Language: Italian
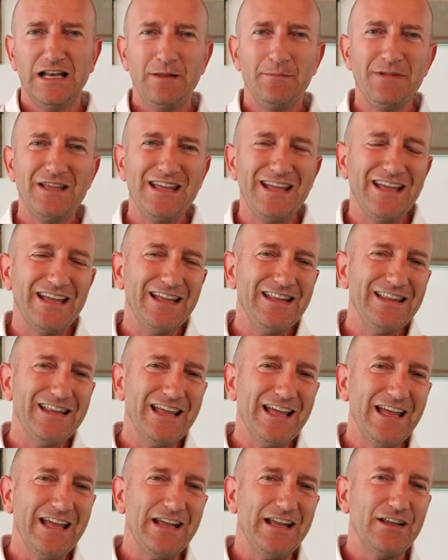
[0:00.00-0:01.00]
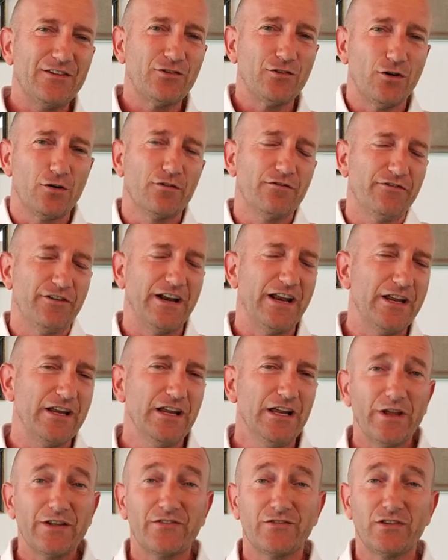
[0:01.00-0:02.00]
le mie idee, se no non farei
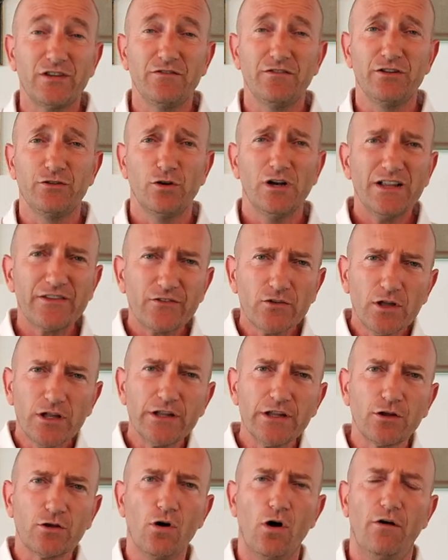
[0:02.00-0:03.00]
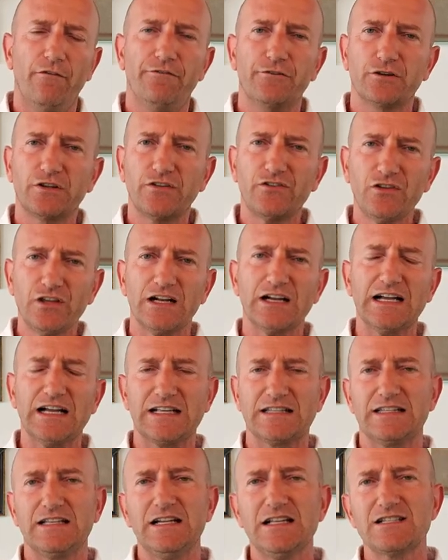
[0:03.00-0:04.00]
questi video. La zona di comfort, sì
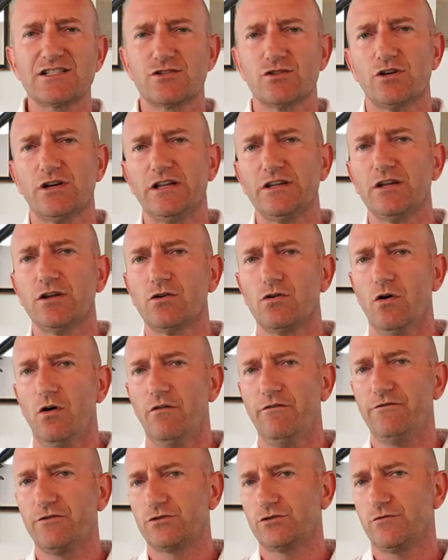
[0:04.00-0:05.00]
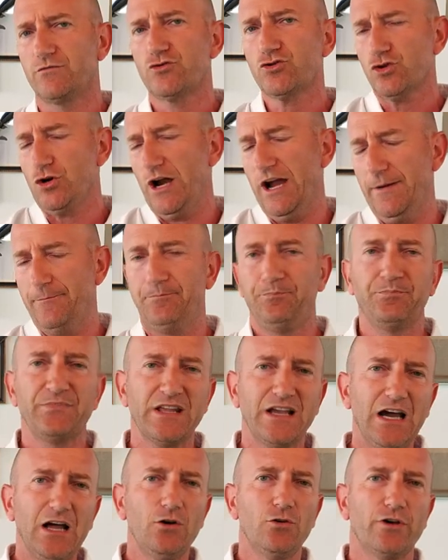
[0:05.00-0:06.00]
ragazzi, la zona di comfort, cioè
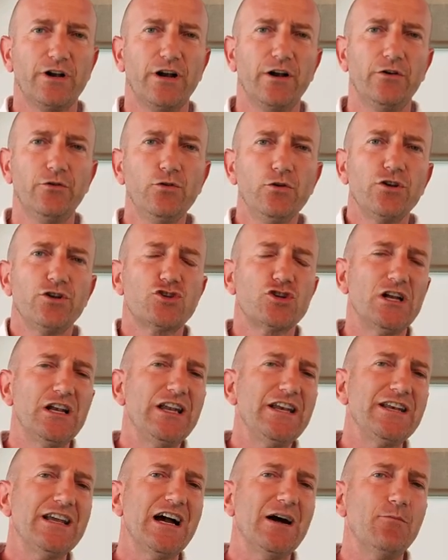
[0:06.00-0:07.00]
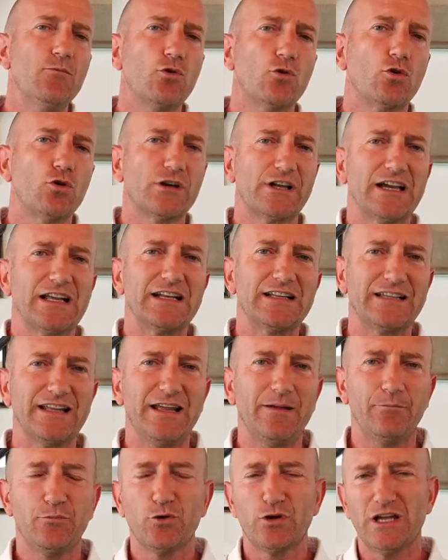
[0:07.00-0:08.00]
allora, noi ci alleniamo col
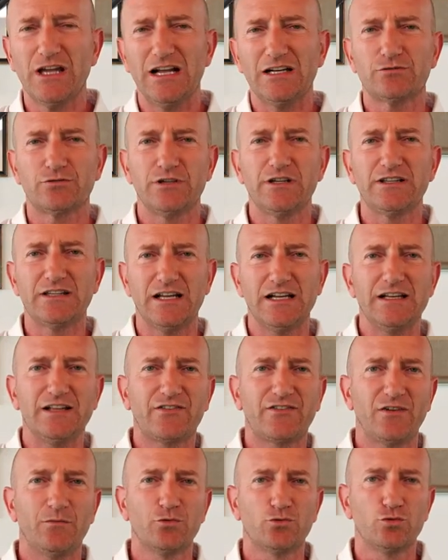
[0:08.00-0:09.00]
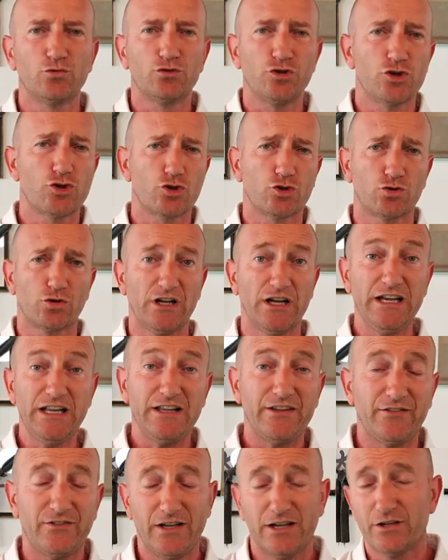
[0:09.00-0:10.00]
karate, più che altro in Italia siamo tutti
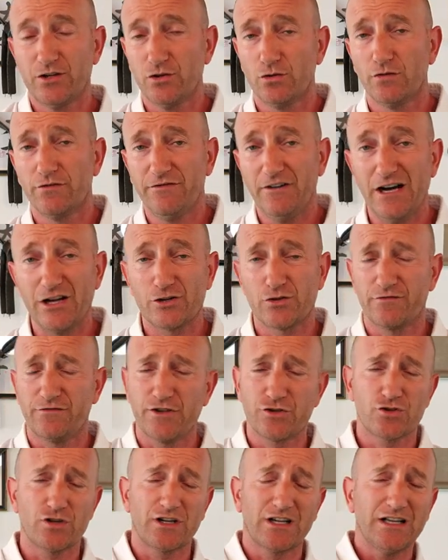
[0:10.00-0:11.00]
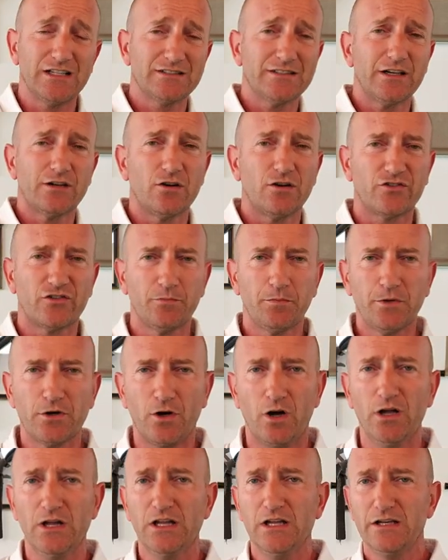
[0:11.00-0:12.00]
shotokanisti, anch'io lo faccio, faccio anche altre cose,
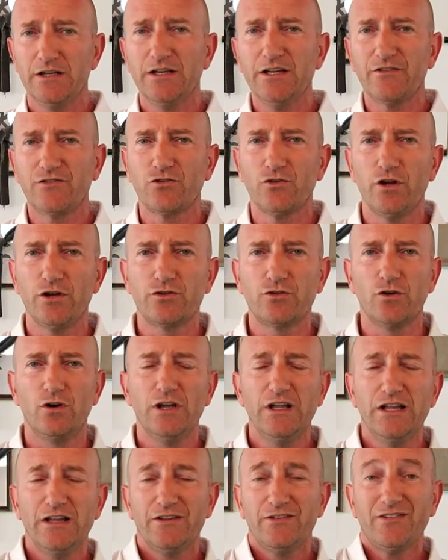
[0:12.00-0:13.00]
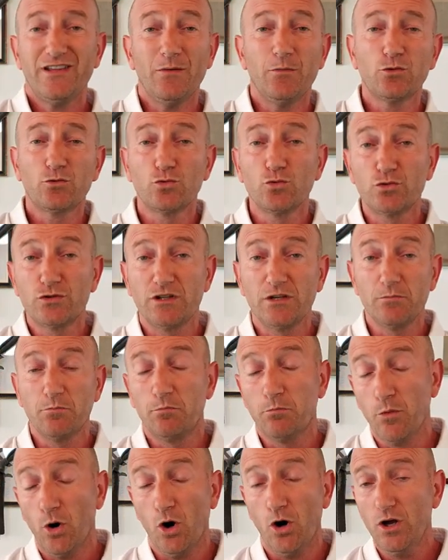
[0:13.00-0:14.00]
però di solito siamo tutti
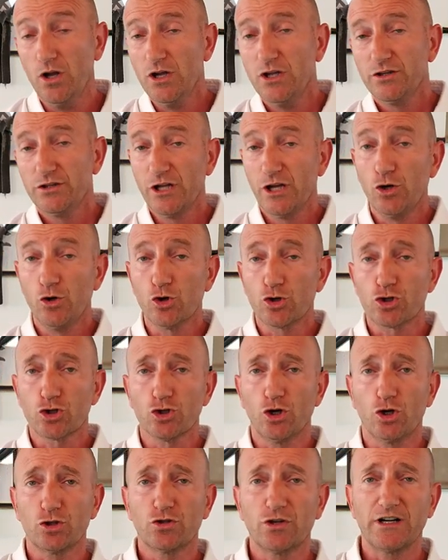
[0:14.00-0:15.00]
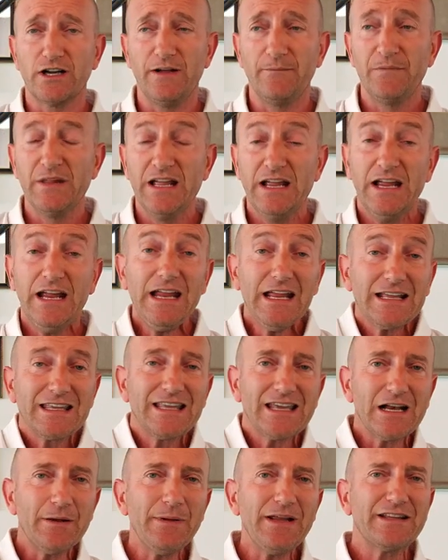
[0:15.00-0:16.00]
un po' dello shotokan. E
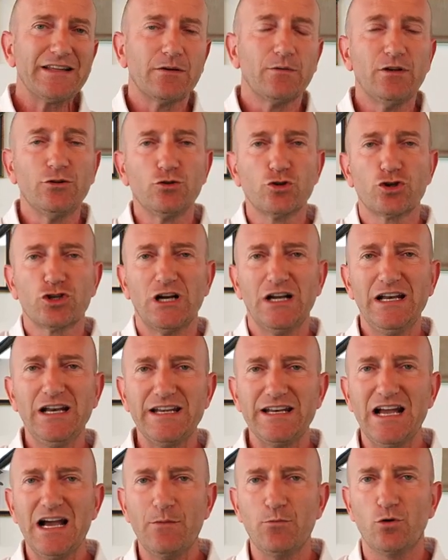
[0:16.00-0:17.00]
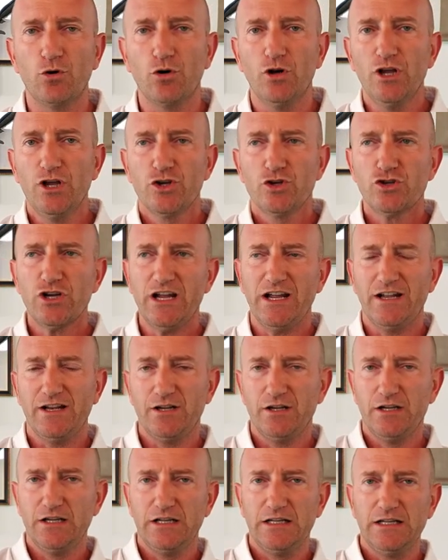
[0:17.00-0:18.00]
chiaramente quando ci alleniamo,
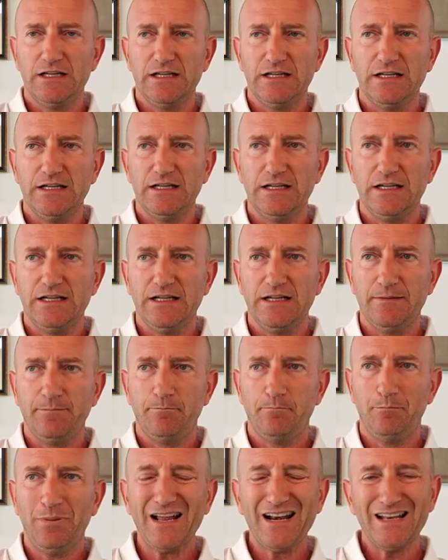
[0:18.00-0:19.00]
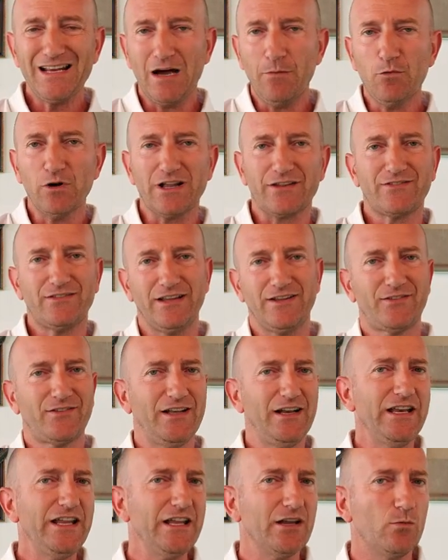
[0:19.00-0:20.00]
cioè, eh, parliamo la
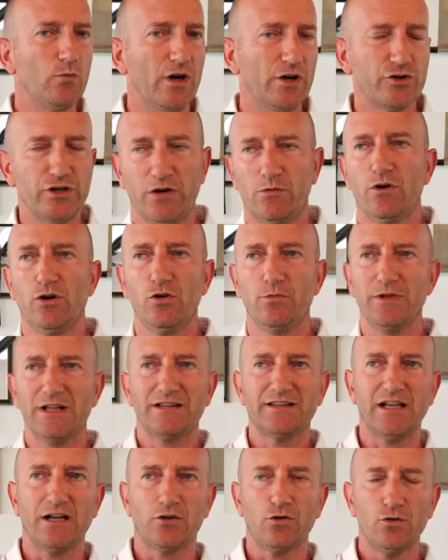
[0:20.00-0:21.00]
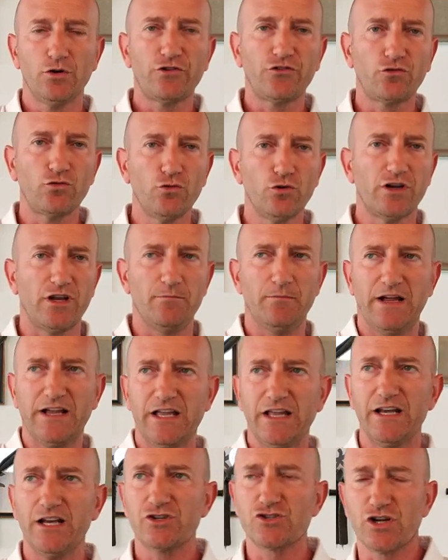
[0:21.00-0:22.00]
stessa lingua, cioè quello mi attacco lo tsuki, il
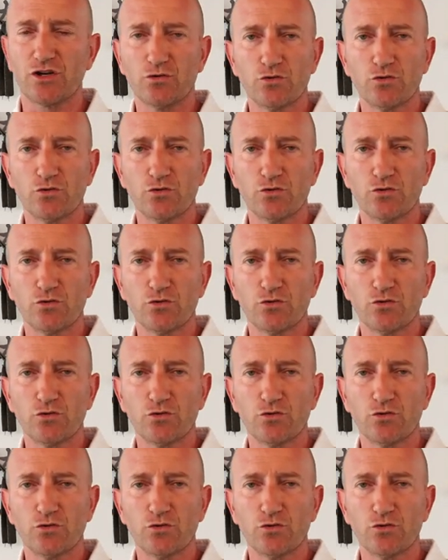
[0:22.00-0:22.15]
magheri,